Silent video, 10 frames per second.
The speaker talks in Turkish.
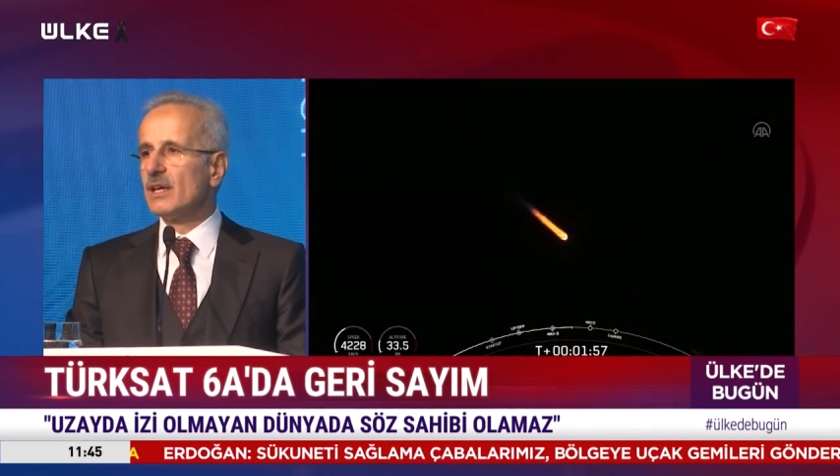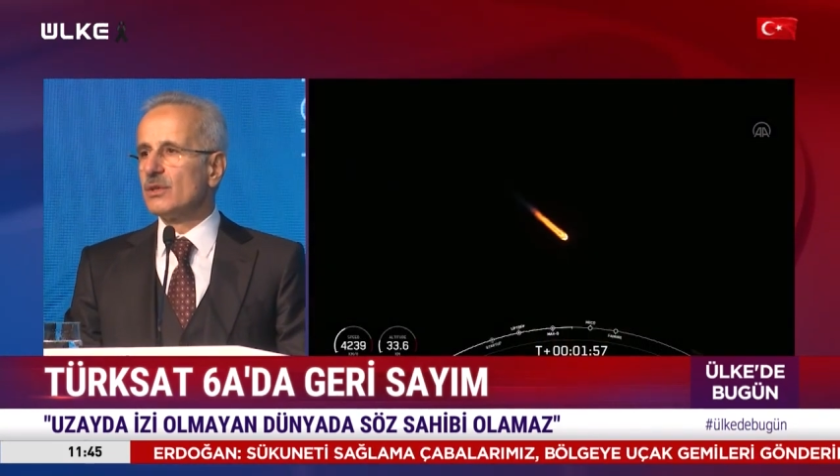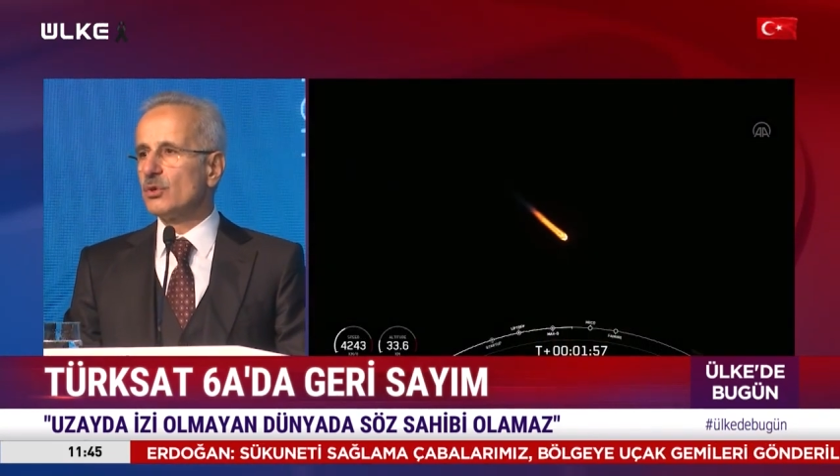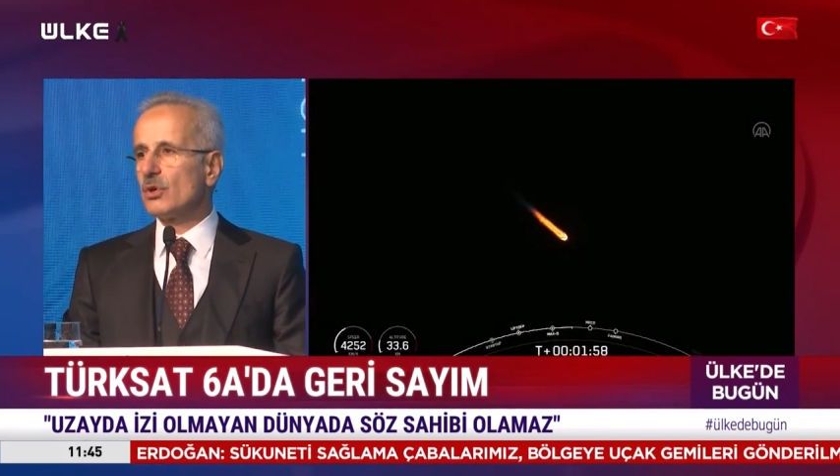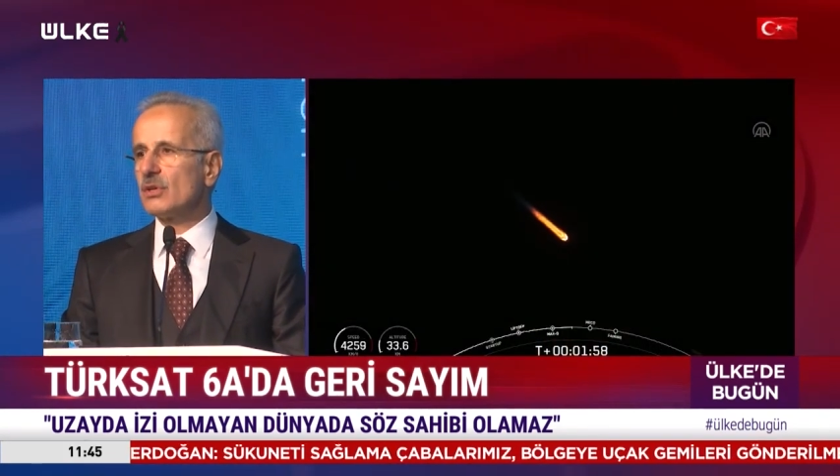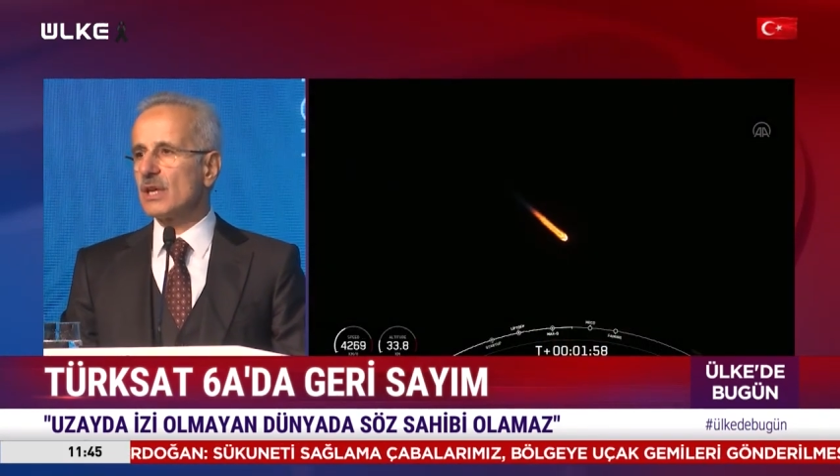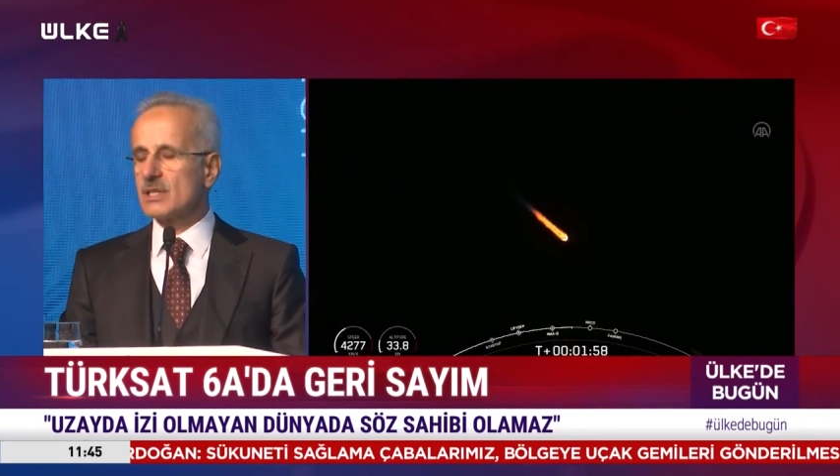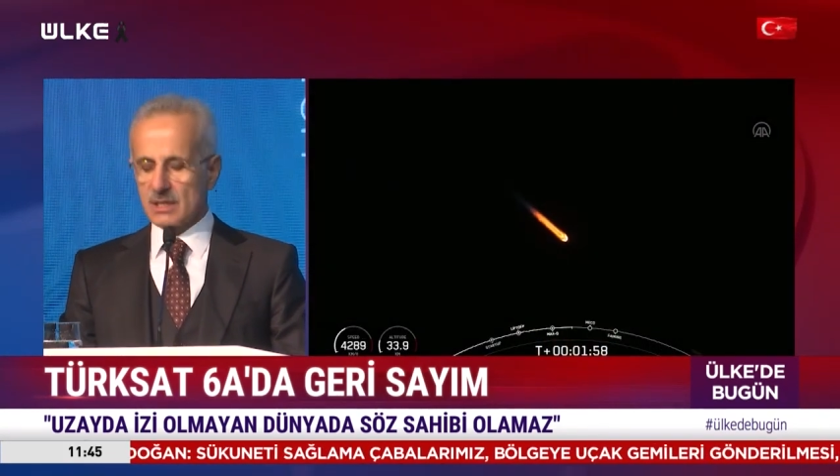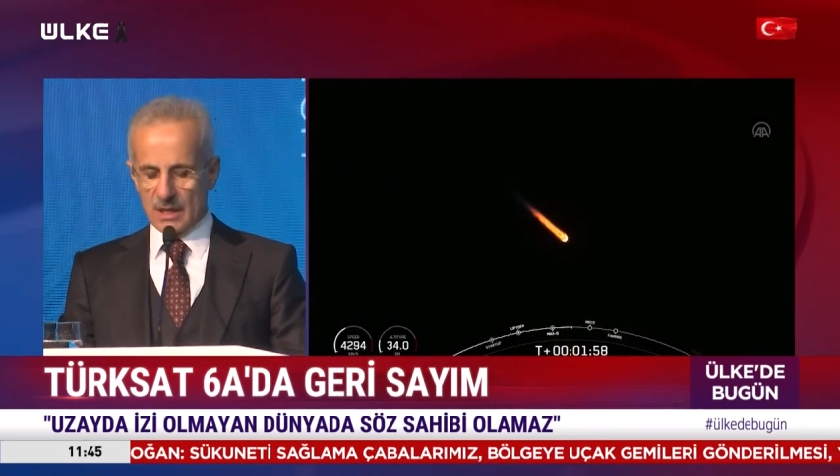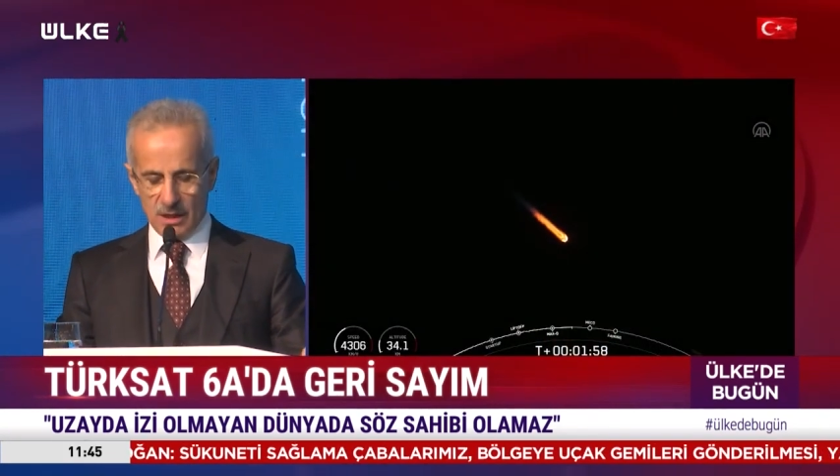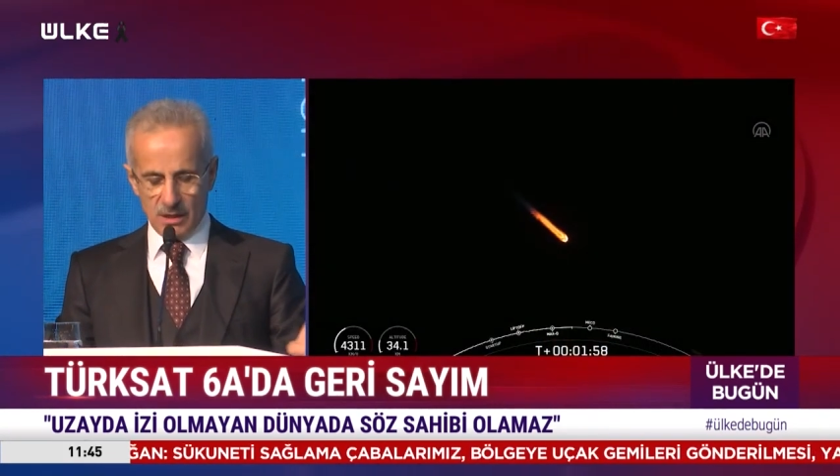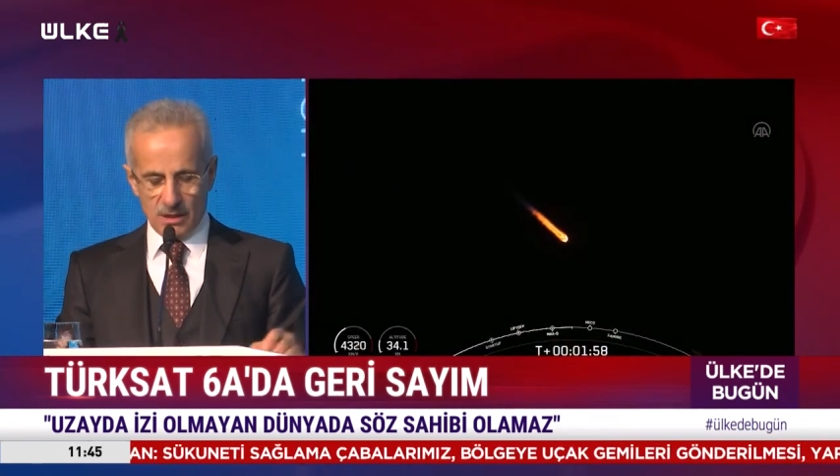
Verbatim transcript: yörüngesine